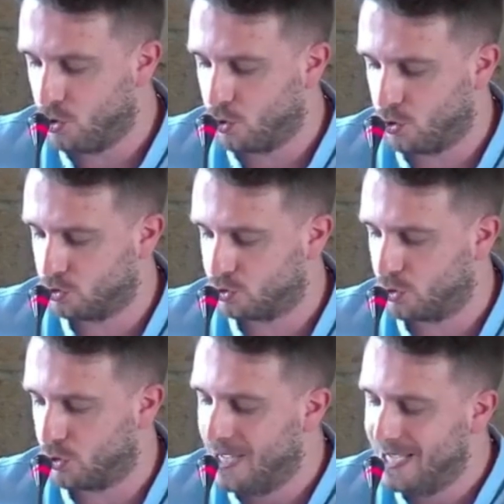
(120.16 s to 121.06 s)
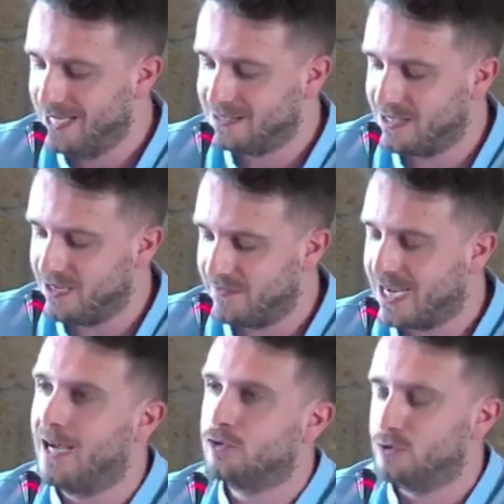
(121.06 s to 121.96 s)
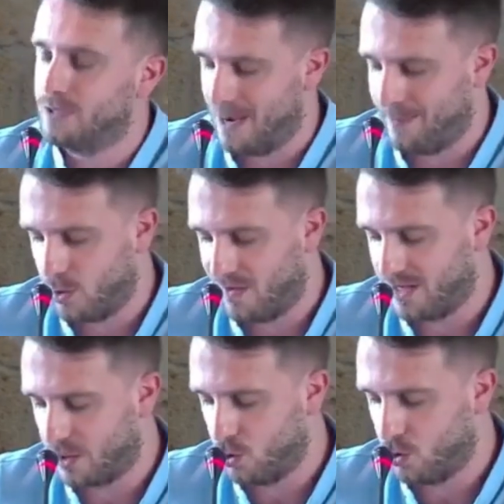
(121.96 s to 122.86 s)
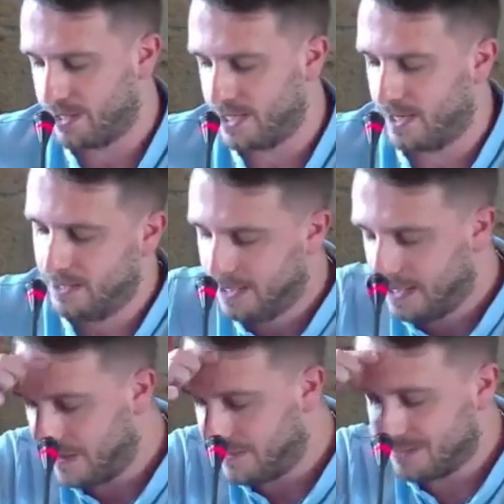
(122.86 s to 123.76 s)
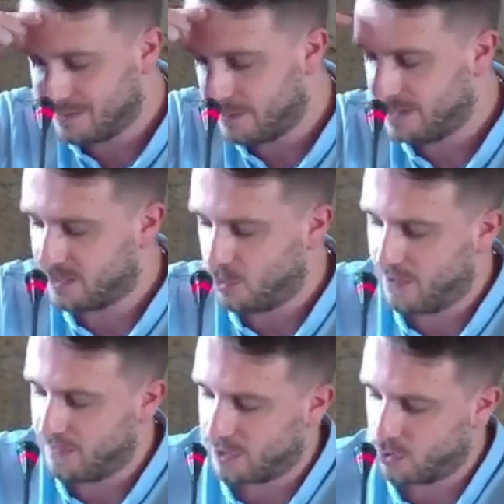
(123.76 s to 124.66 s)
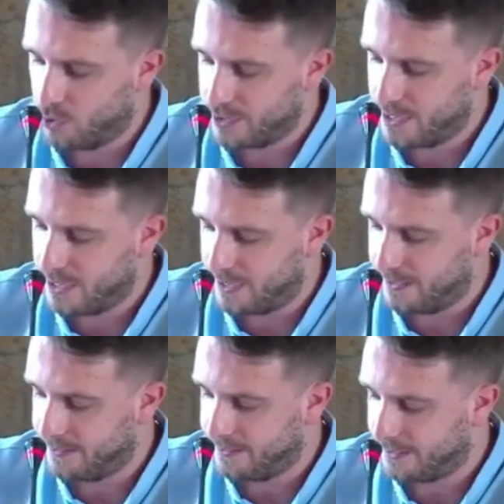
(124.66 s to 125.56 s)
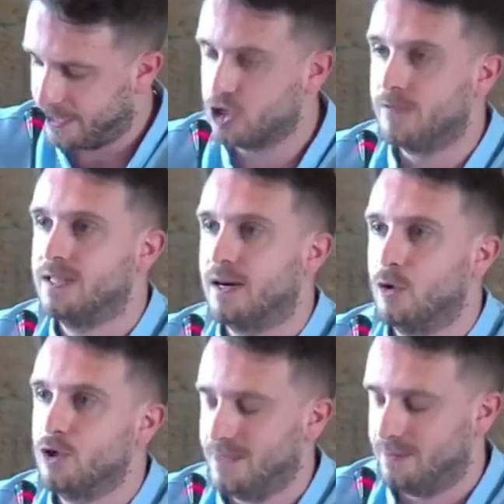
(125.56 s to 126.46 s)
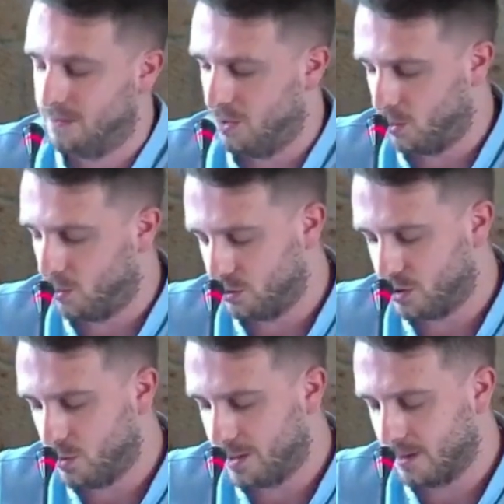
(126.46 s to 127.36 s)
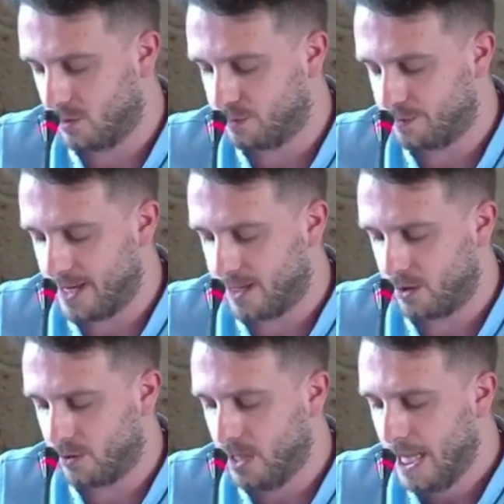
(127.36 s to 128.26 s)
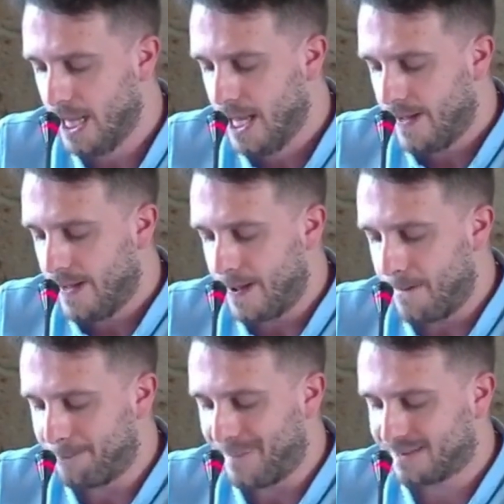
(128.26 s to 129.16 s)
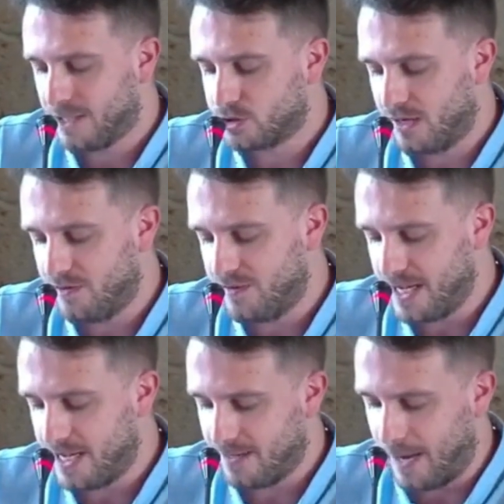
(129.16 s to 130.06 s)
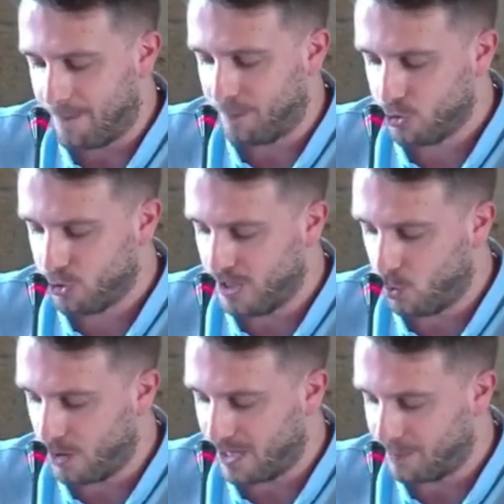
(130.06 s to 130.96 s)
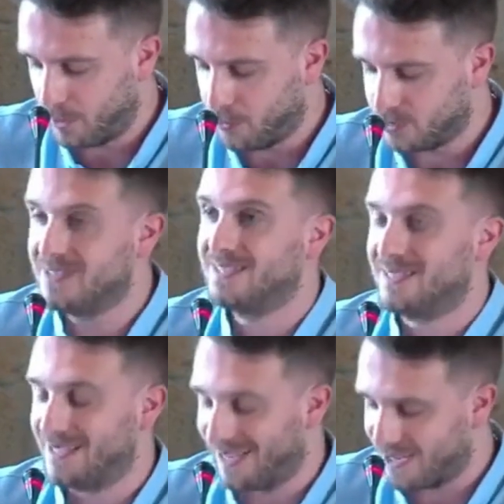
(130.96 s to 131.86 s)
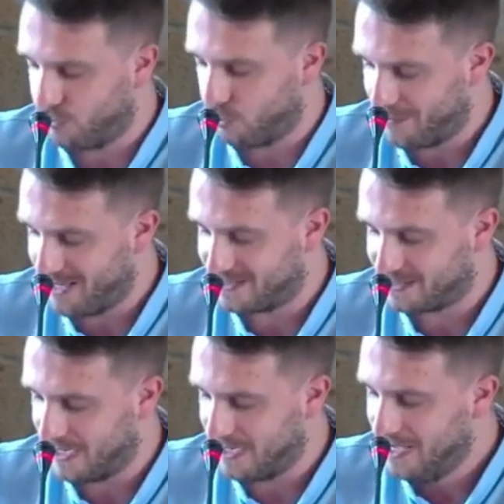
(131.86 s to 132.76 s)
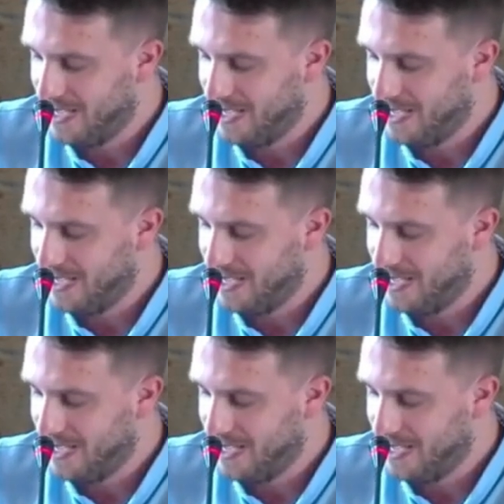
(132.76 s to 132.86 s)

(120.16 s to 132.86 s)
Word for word: conoscono il significato della parola vergogna. Evidentemente lui la vergogna riesce a vederla ogni mattino quando si guarda allo specchio. Eh, Matteo Salvini, appoggio di cuore la proposta avanzata dal riformista,